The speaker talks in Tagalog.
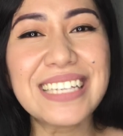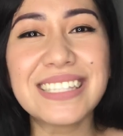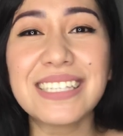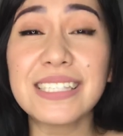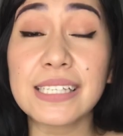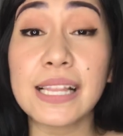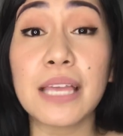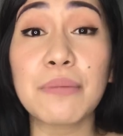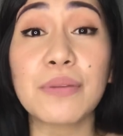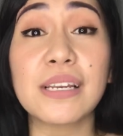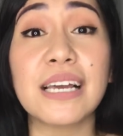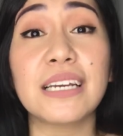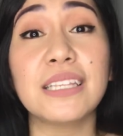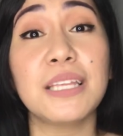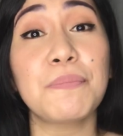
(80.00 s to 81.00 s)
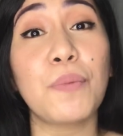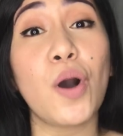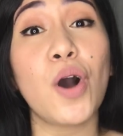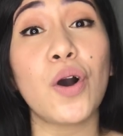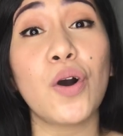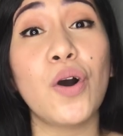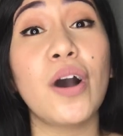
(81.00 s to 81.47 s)
guys, disclaimer lang, hindi po
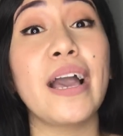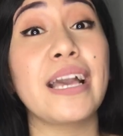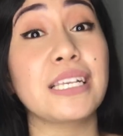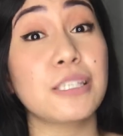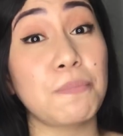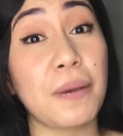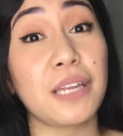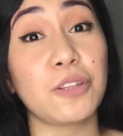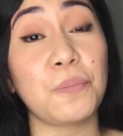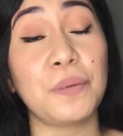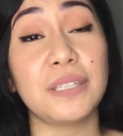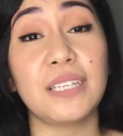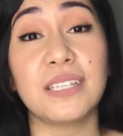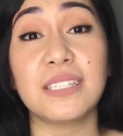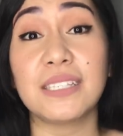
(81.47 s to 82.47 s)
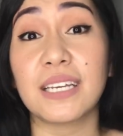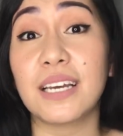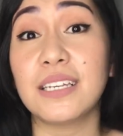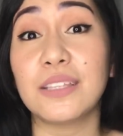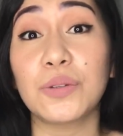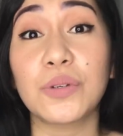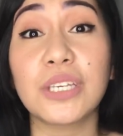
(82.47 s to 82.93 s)
ako eksperto pagdating sa
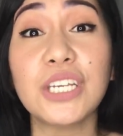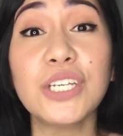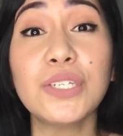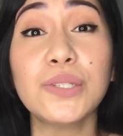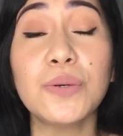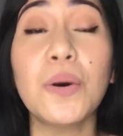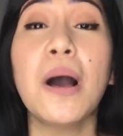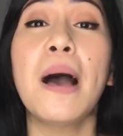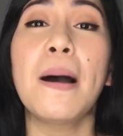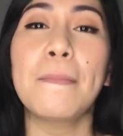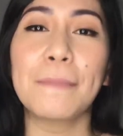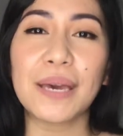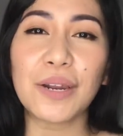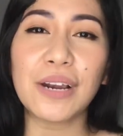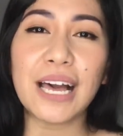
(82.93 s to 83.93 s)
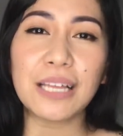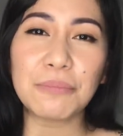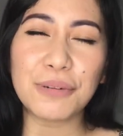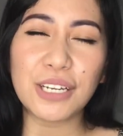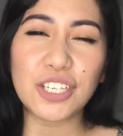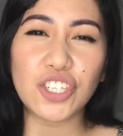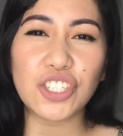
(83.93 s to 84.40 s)
ganitong issue, pero lahat po
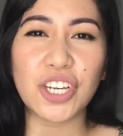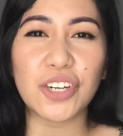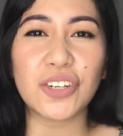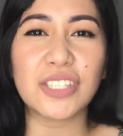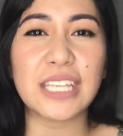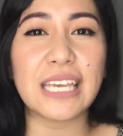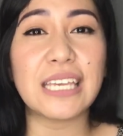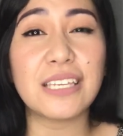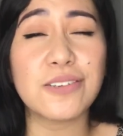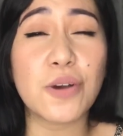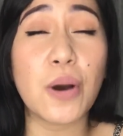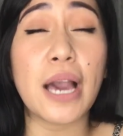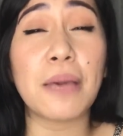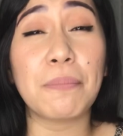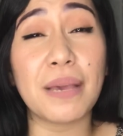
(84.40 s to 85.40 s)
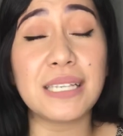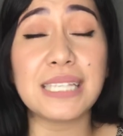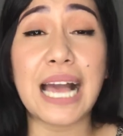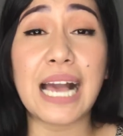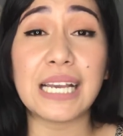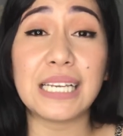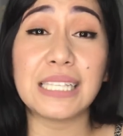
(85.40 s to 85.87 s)
ng isi-share ko sa inyo ay based
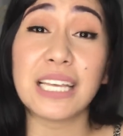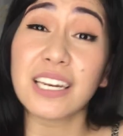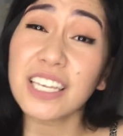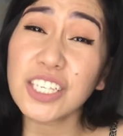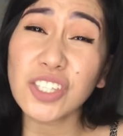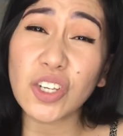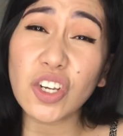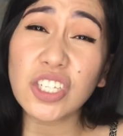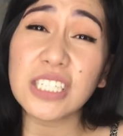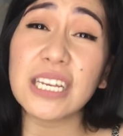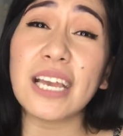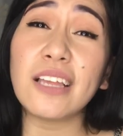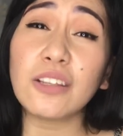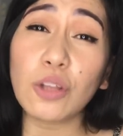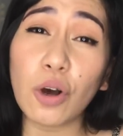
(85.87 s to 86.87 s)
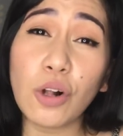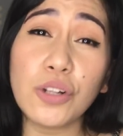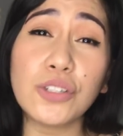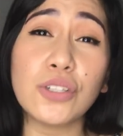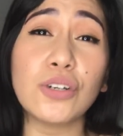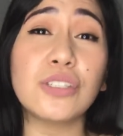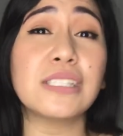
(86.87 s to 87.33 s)
sa aking na-research and
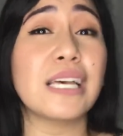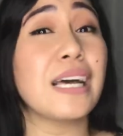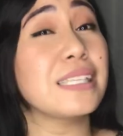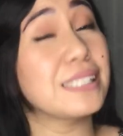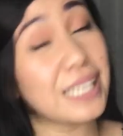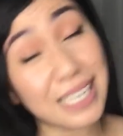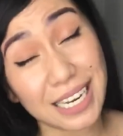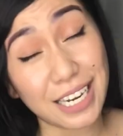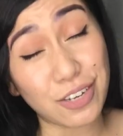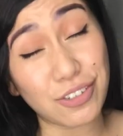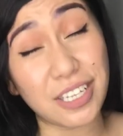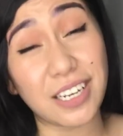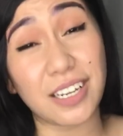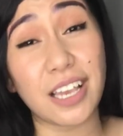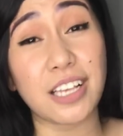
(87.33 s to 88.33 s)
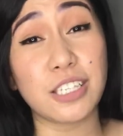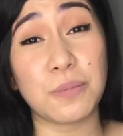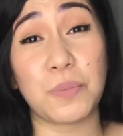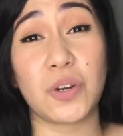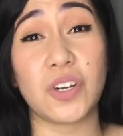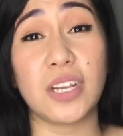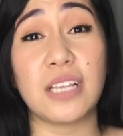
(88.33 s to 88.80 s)
also sa sarili ko na rin
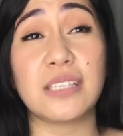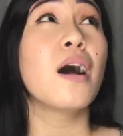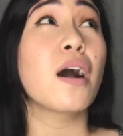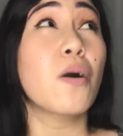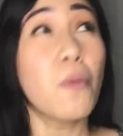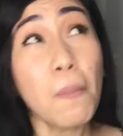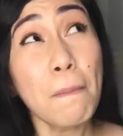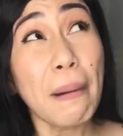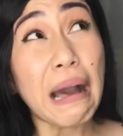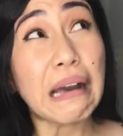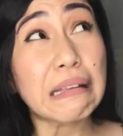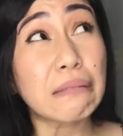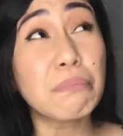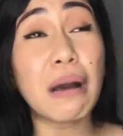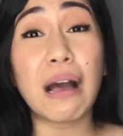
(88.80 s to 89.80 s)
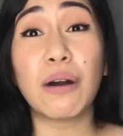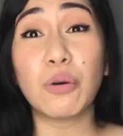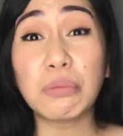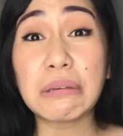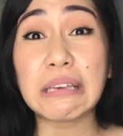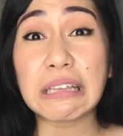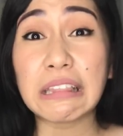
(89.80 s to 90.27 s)
experience kung bakit ba
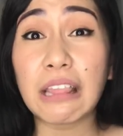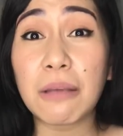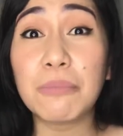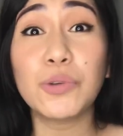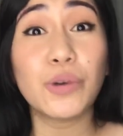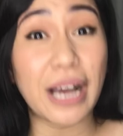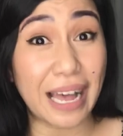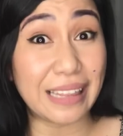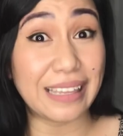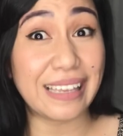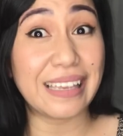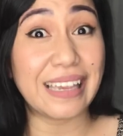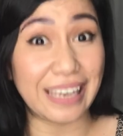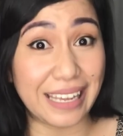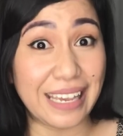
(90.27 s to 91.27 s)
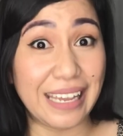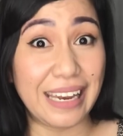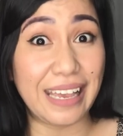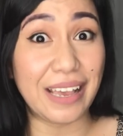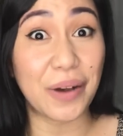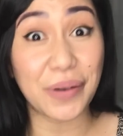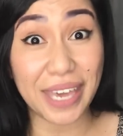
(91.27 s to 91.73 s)
umiitim yung ating kilikili,
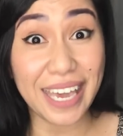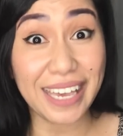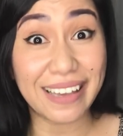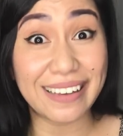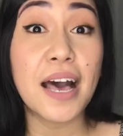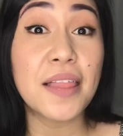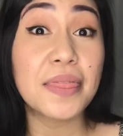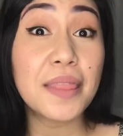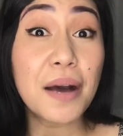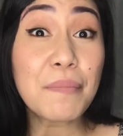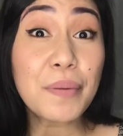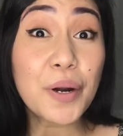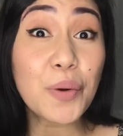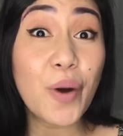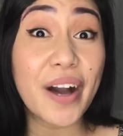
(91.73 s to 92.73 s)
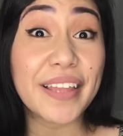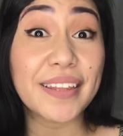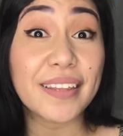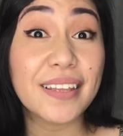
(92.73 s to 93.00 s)
okay? Number one,